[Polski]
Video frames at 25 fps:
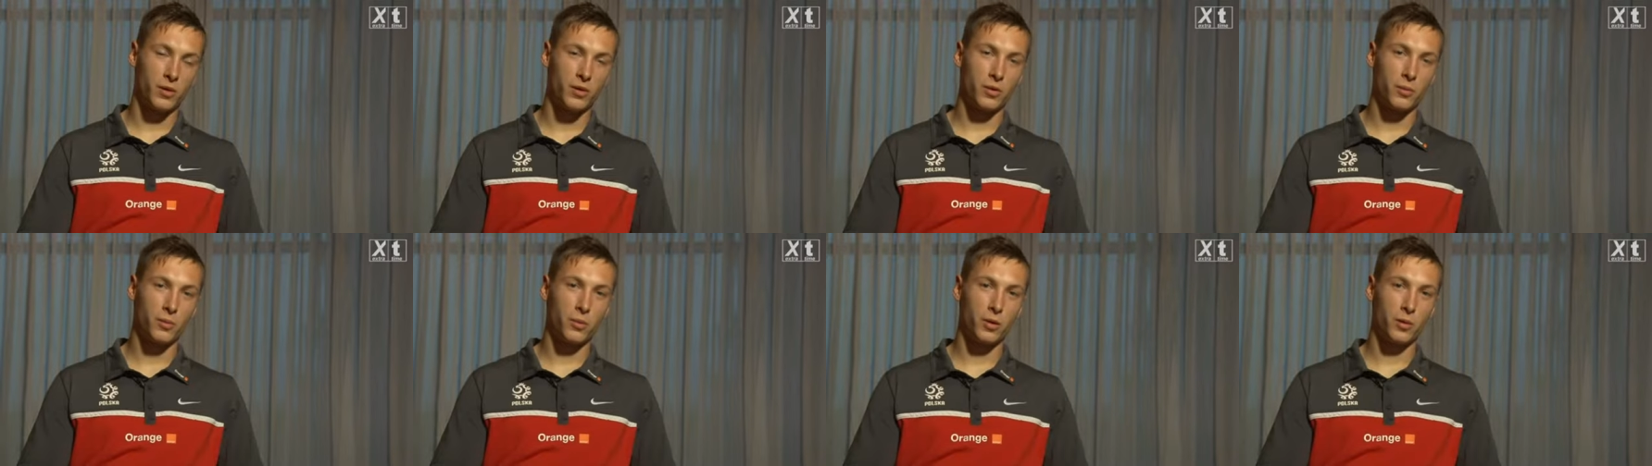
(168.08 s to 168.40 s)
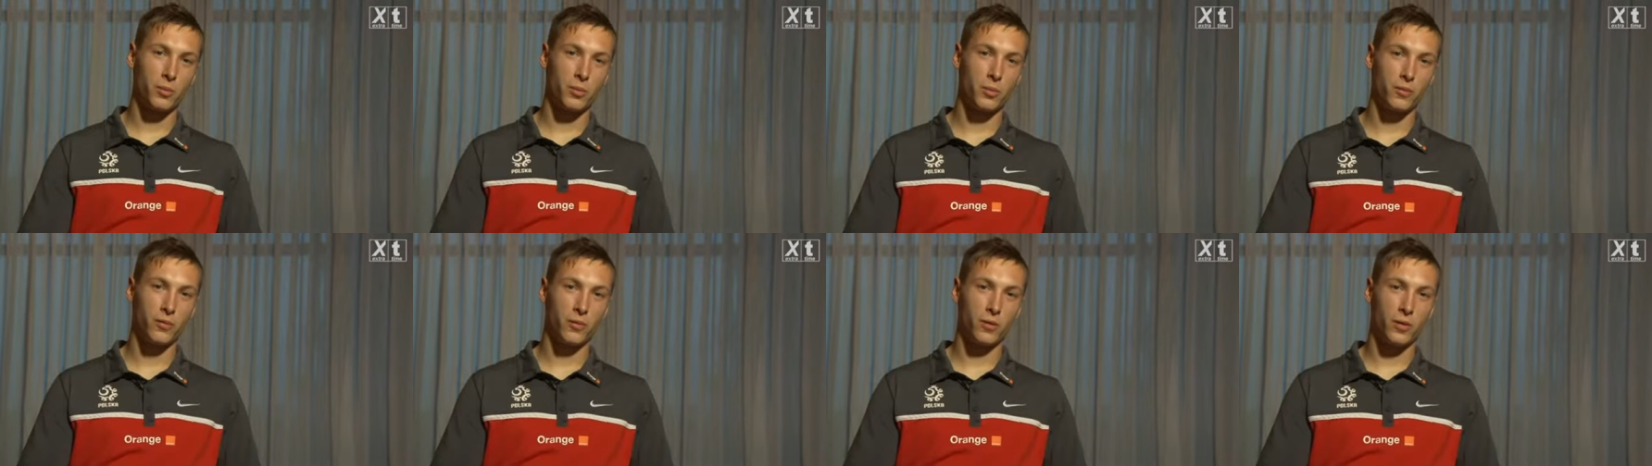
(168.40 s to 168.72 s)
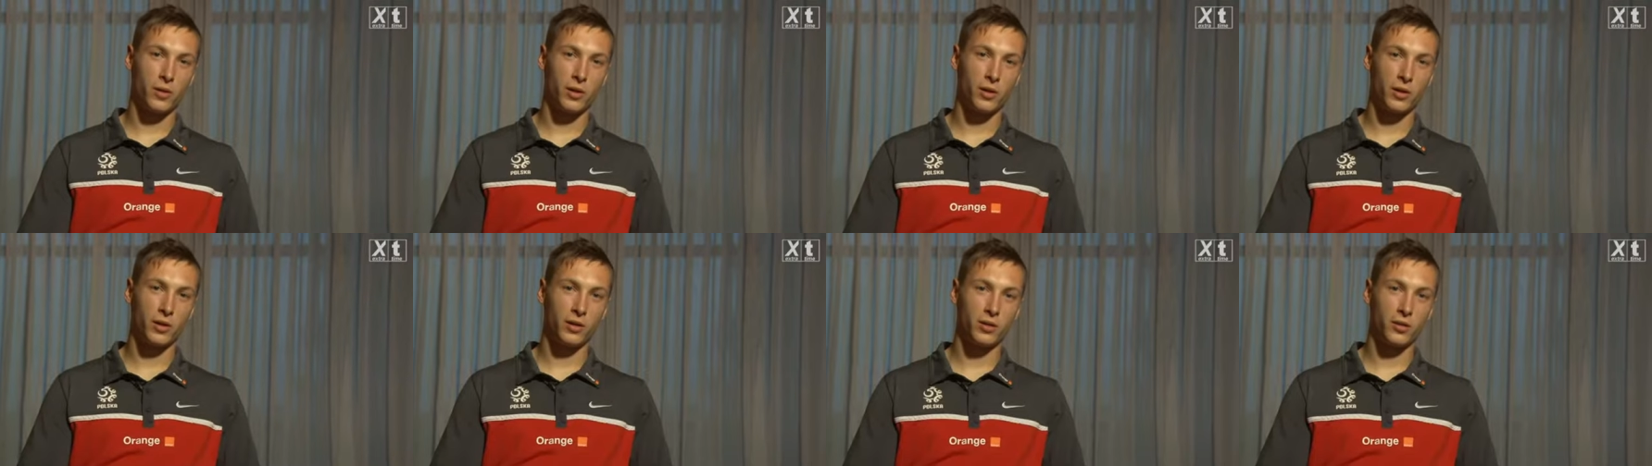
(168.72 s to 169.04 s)
Pierwsze moje
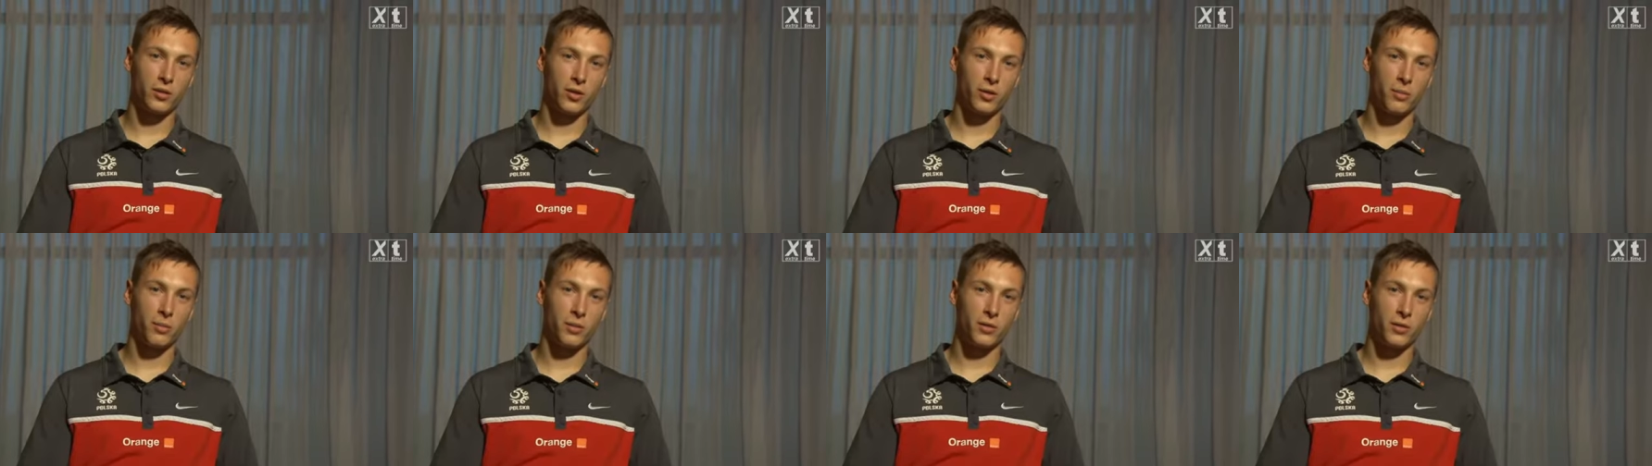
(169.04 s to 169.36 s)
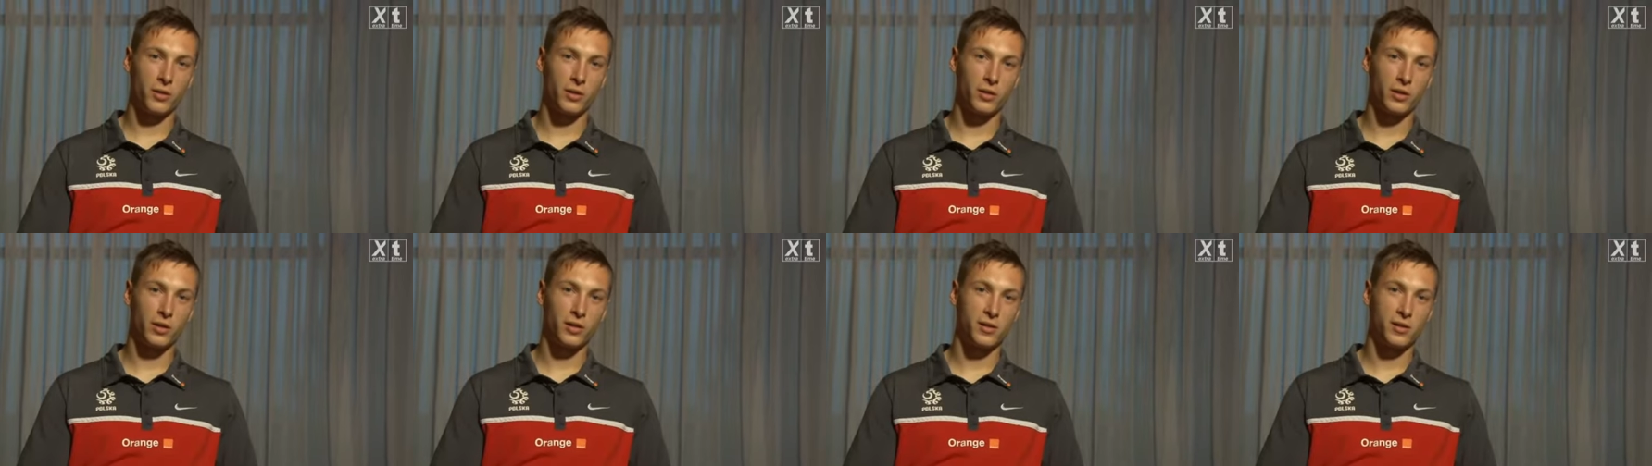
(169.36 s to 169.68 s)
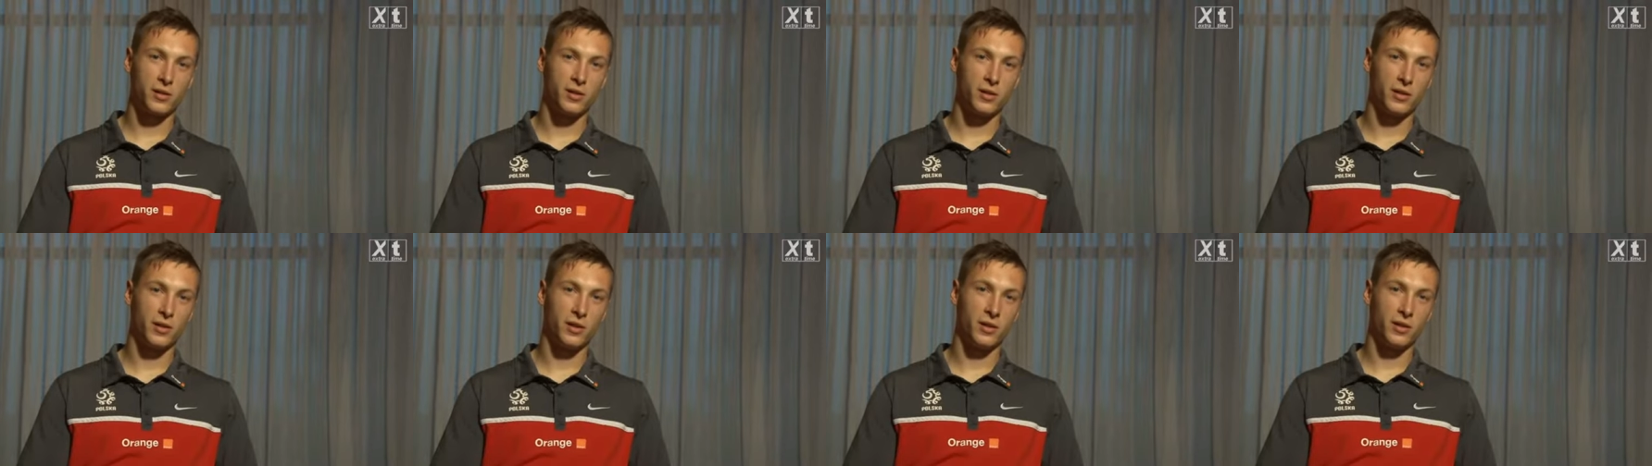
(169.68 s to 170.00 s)
powołanie do
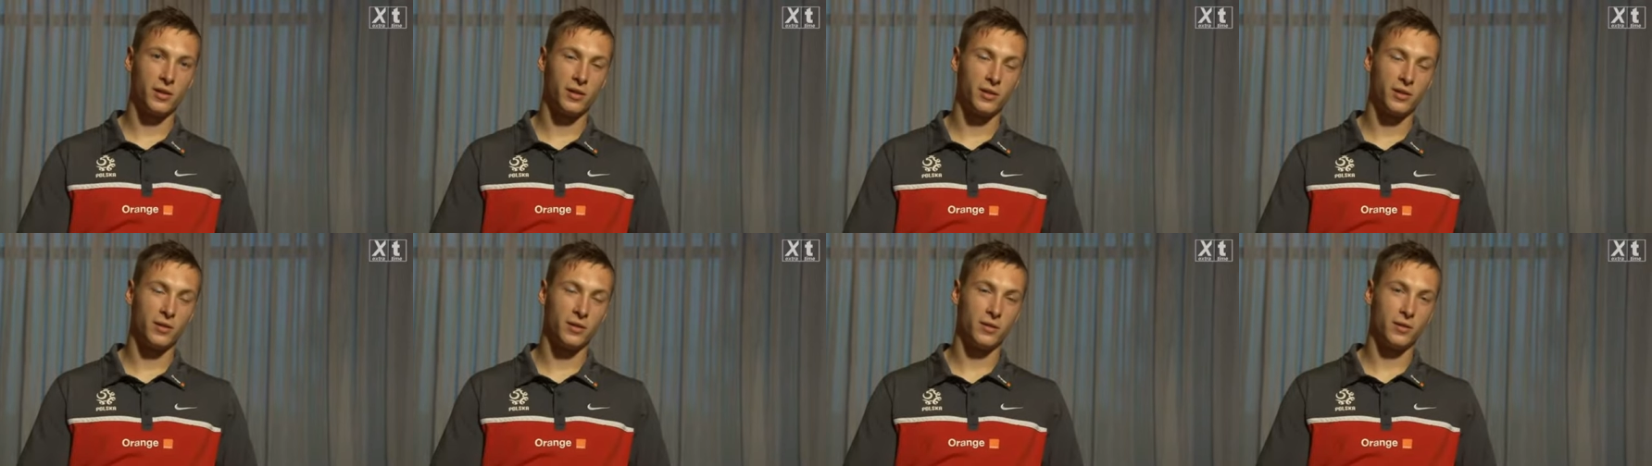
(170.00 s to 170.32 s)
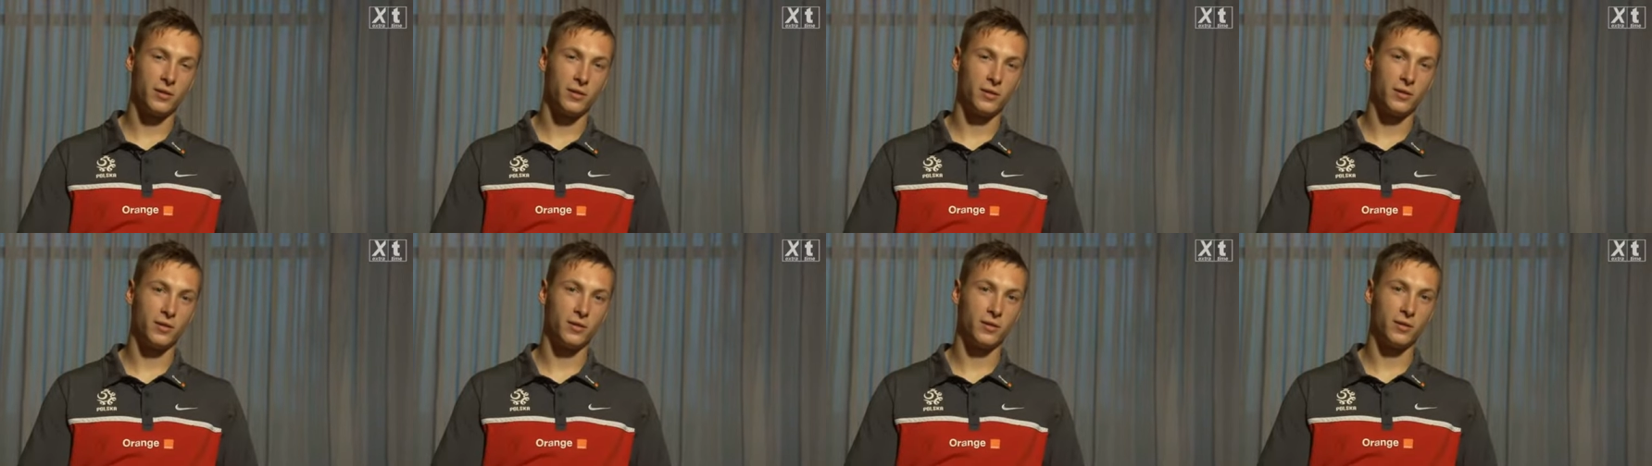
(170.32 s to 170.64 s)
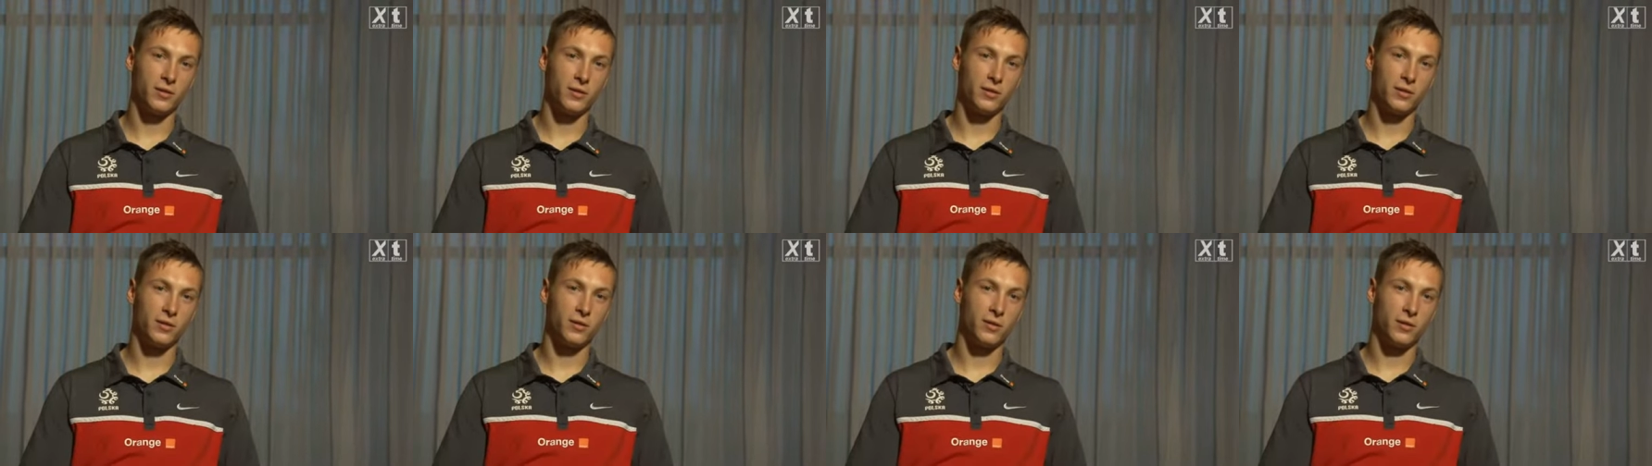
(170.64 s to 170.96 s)
reprezentacji
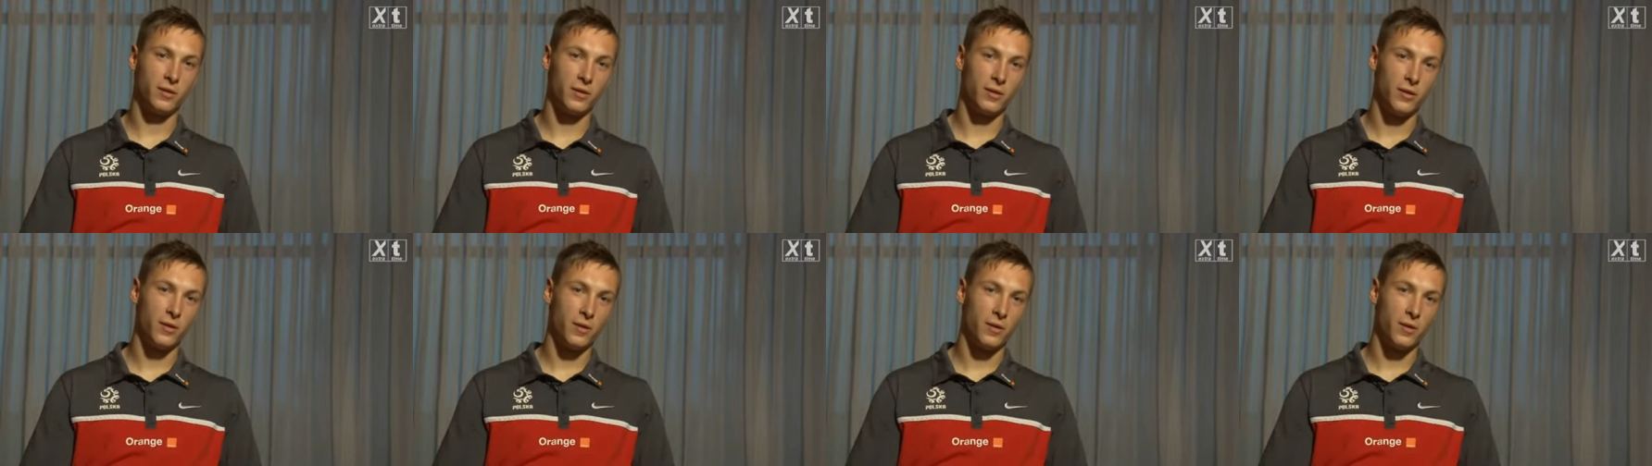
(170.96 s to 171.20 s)
e,